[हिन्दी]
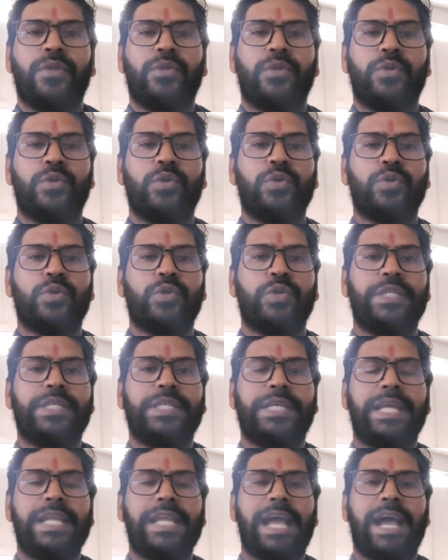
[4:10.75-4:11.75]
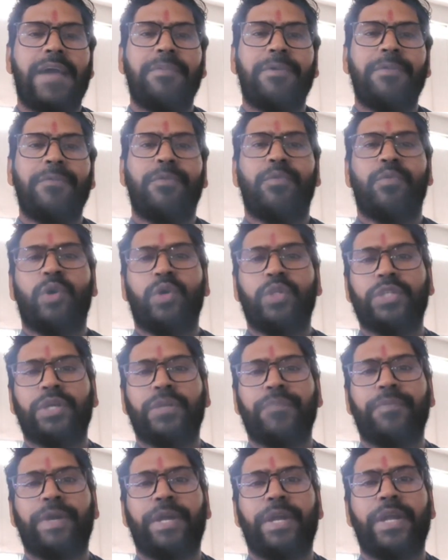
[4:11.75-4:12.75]
तो दोस्तों इसके लिए आप हमें
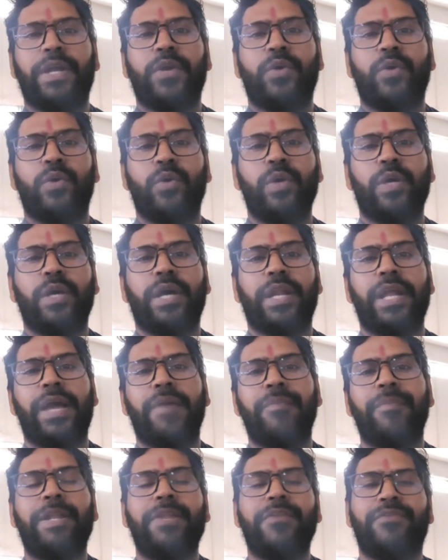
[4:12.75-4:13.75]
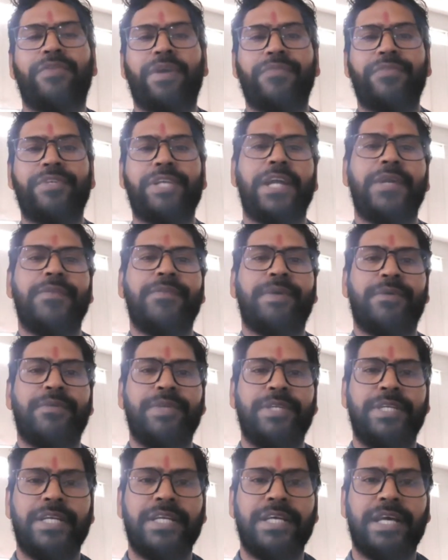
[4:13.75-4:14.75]
व्हाट्सअप करें कॉल करें हमारी वेबसाइट पर
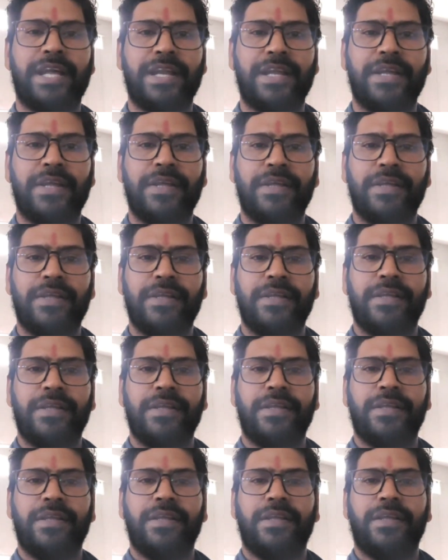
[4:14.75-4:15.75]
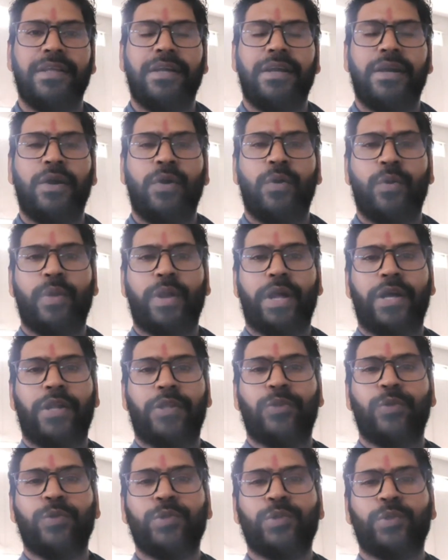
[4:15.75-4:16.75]
विजिट करें और
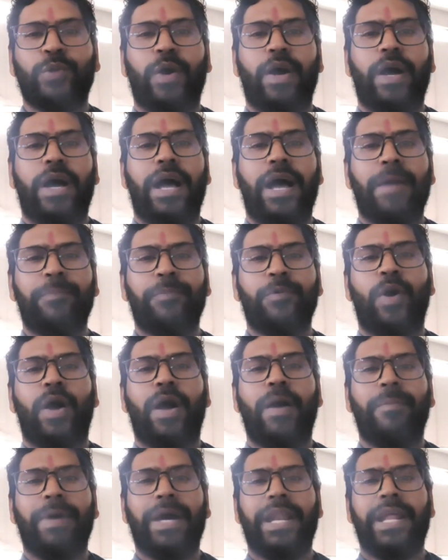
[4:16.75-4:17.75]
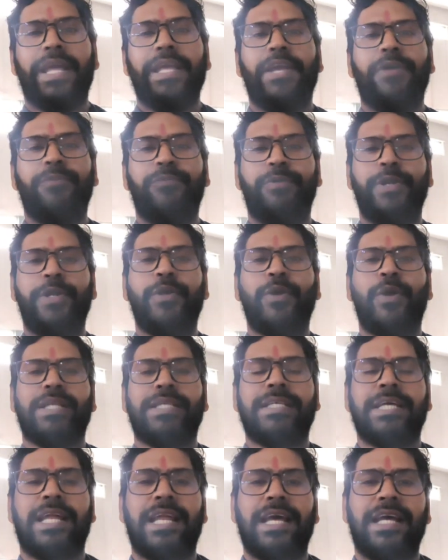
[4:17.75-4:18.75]
अगर दोस्तों आपको हमारा ये वीडियो
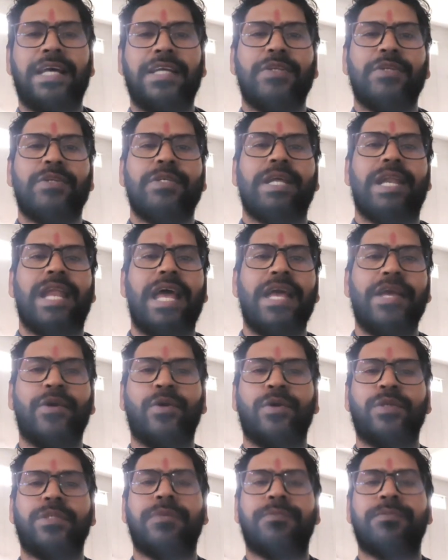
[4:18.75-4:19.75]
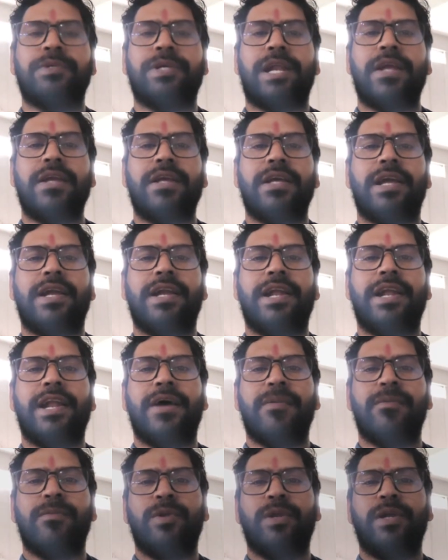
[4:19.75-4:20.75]
अच्छा लगे तो इसे लाइक और सब्सक्राइब करना
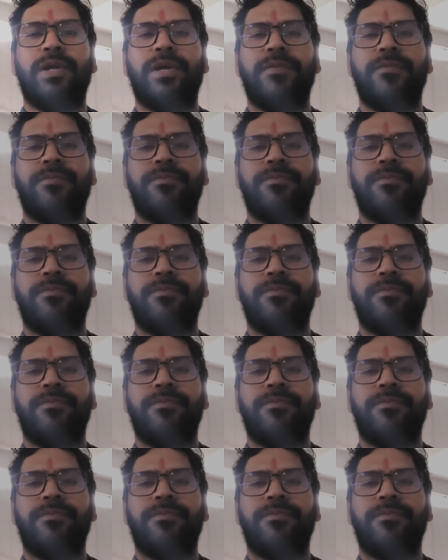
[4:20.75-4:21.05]
ना भूलें